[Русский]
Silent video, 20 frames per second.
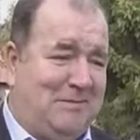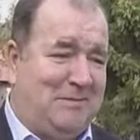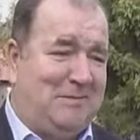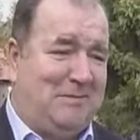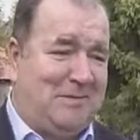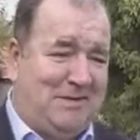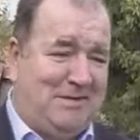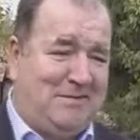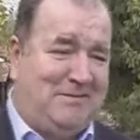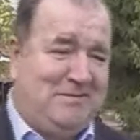
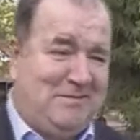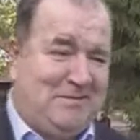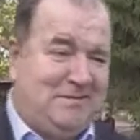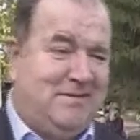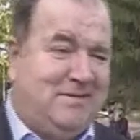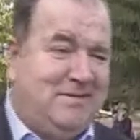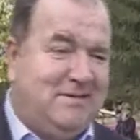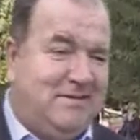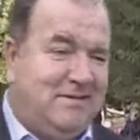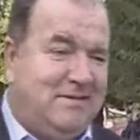проектов,
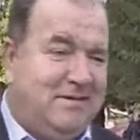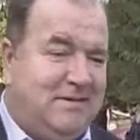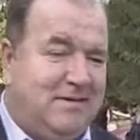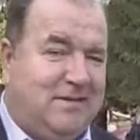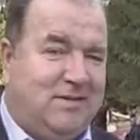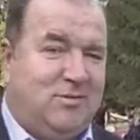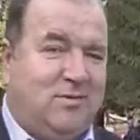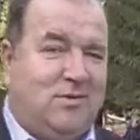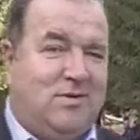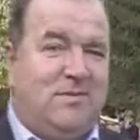
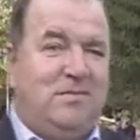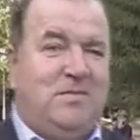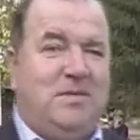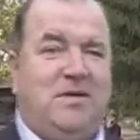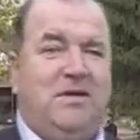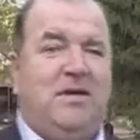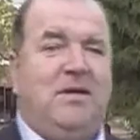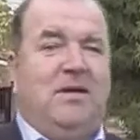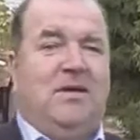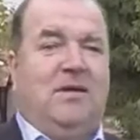которые
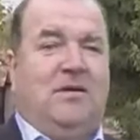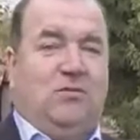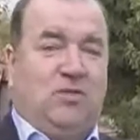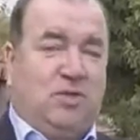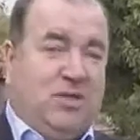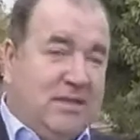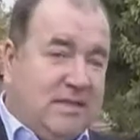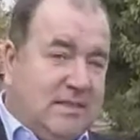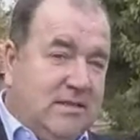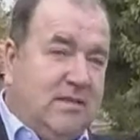мы
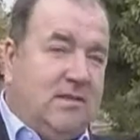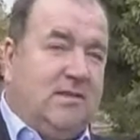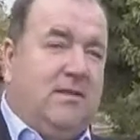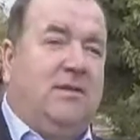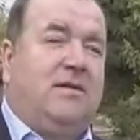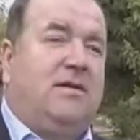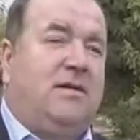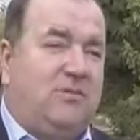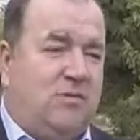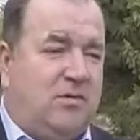уже
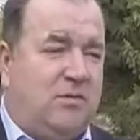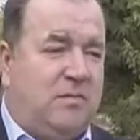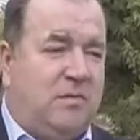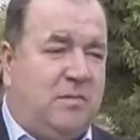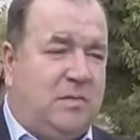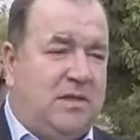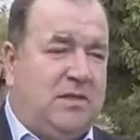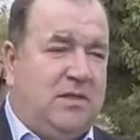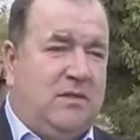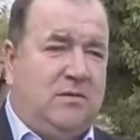сделали и которые мы
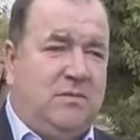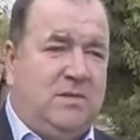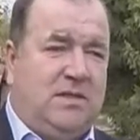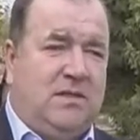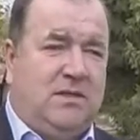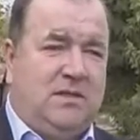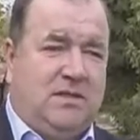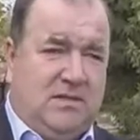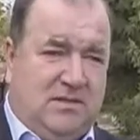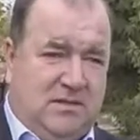планируем
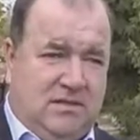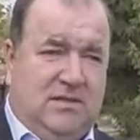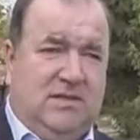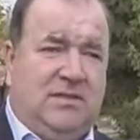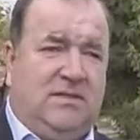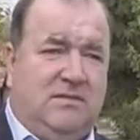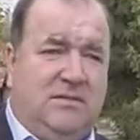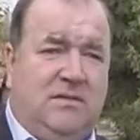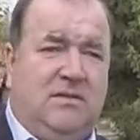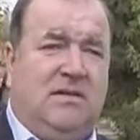сделать.
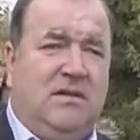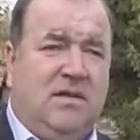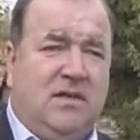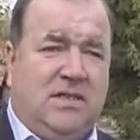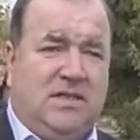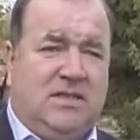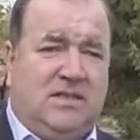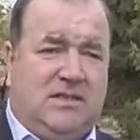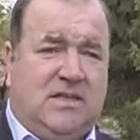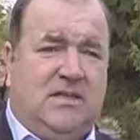Действительно,
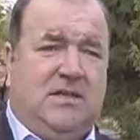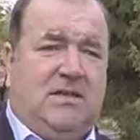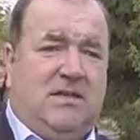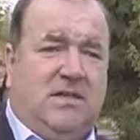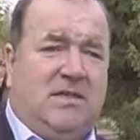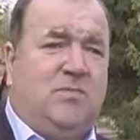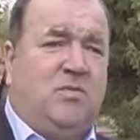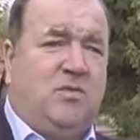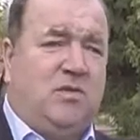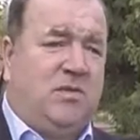
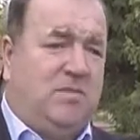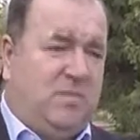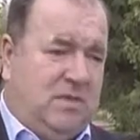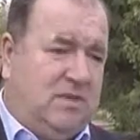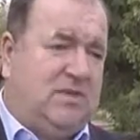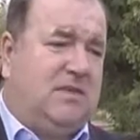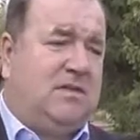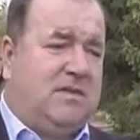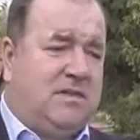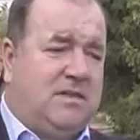занятие спортом –
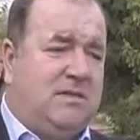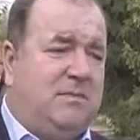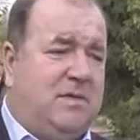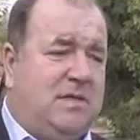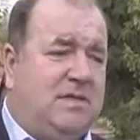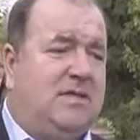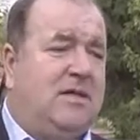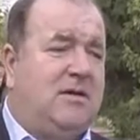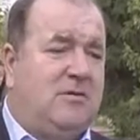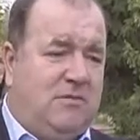это на самом
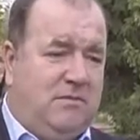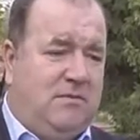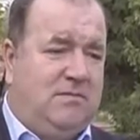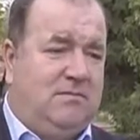деле здоровье.